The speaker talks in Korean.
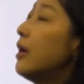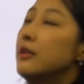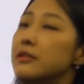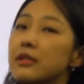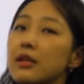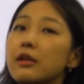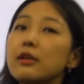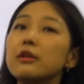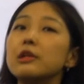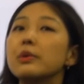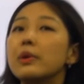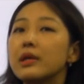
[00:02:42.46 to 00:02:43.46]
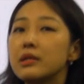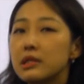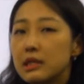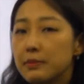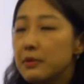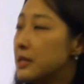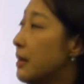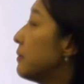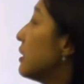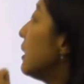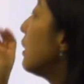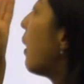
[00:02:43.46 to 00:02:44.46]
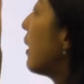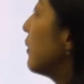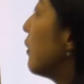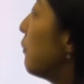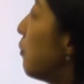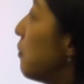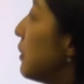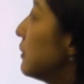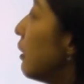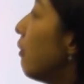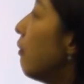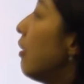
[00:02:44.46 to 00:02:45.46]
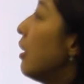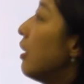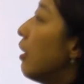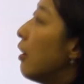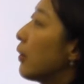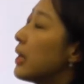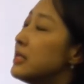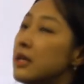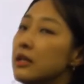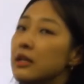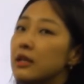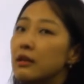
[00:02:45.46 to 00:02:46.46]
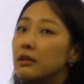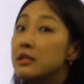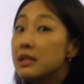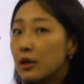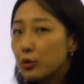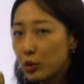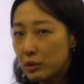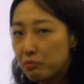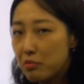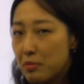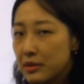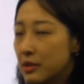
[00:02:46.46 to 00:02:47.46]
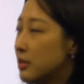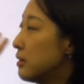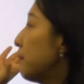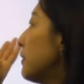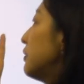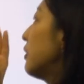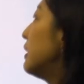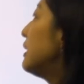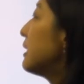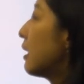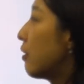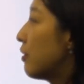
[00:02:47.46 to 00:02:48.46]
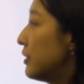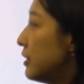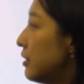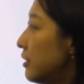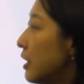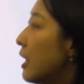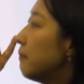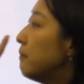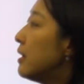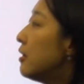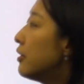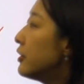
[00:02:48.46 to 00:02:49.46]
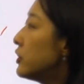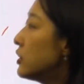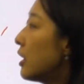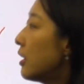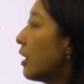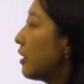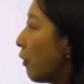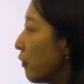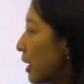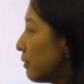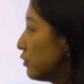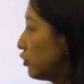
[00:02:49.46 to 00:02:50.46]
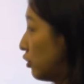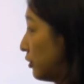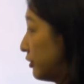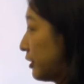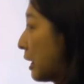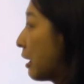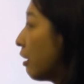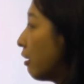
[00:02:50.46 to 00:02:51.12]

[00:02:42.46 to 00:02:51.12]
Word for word: 쓰레기를 이용해서 집을 삼는 이 광경을 보면서 어, 굉장히 인상도 깊으면서 슬펐던 이 사건은 밀러 씨에게 영감을 주었는데요.